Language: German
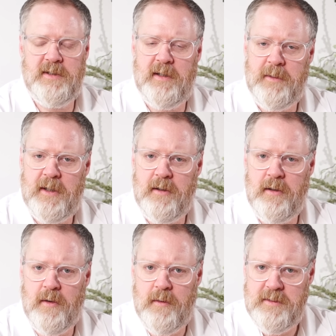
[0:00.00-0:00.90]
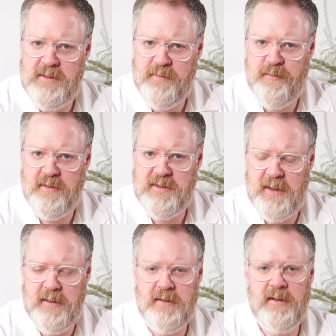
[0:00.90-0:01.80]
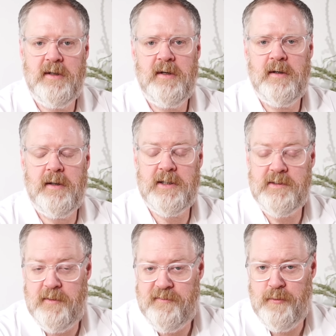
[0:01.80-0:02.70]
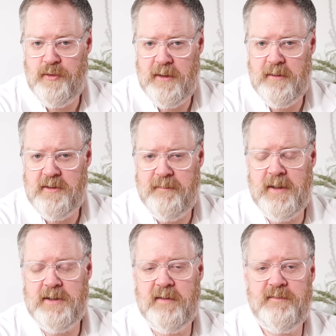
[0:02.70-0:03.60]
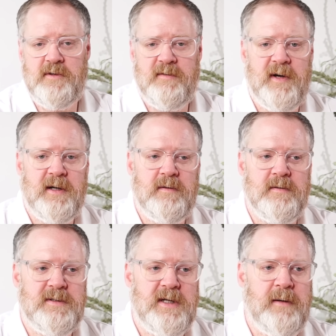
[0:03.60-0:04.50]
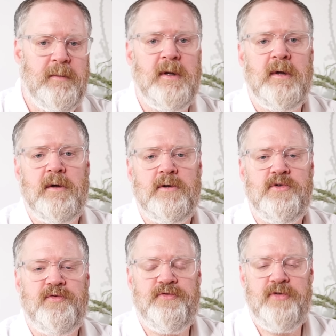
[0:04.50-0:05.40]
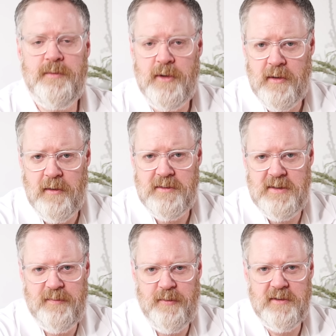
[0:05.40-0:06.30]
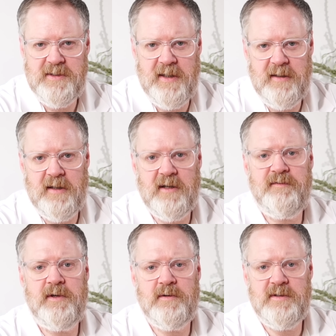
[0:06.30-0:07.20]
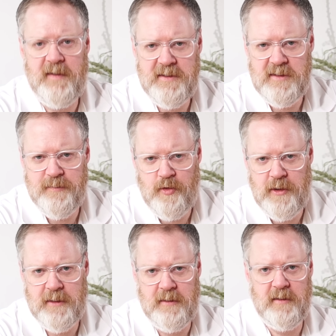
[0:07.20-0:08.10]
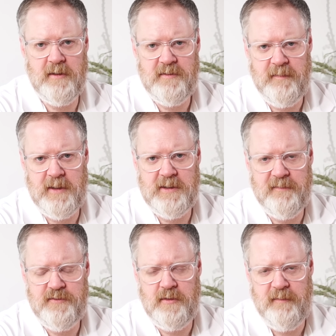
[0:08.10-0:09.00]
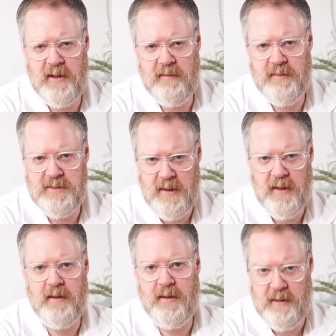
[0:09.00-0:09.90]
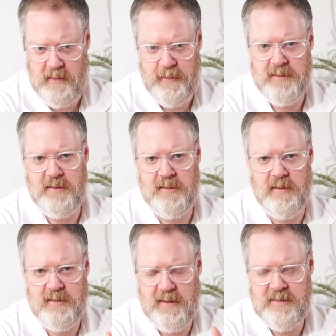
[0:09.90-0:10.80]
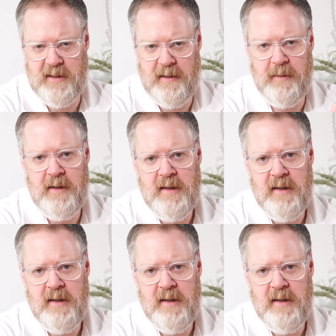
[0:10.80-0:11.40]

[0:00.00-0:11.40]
Sie haben nach 90 Prozent nach zwölf Monaten eine Schwangerschaft zu erwarten und Sie haben zu 95 Prozent nach 24 Monaten eine Schwangerschaft zu erwarten, wenn Sie regelmäßig Sex haben.